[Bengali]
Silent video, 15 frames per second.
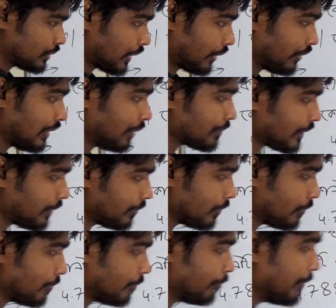তাহলে আমরা
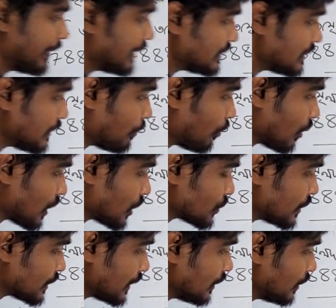মেন যে ভগ্নাংশ
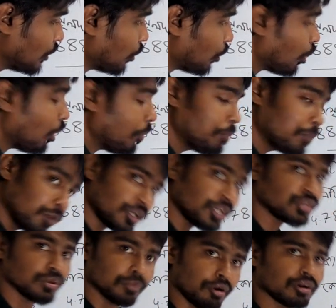এটার
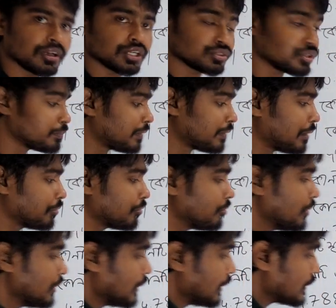অপ্রকৃত ভগ্নাংশটা পাবো
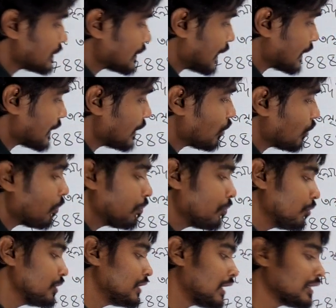চার কে
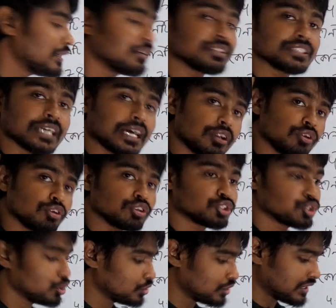নব্বই দ্বারা দেখো চার নং
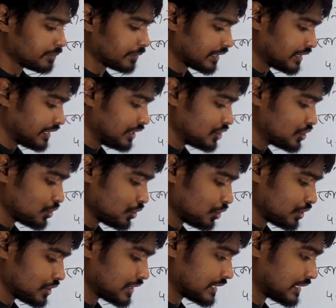ছত্রিশ মানে তিনশো
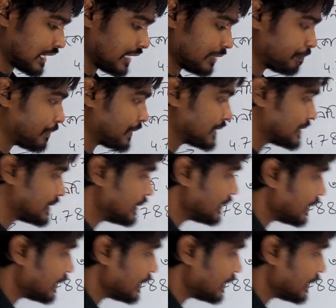ষাট পাচ্ছি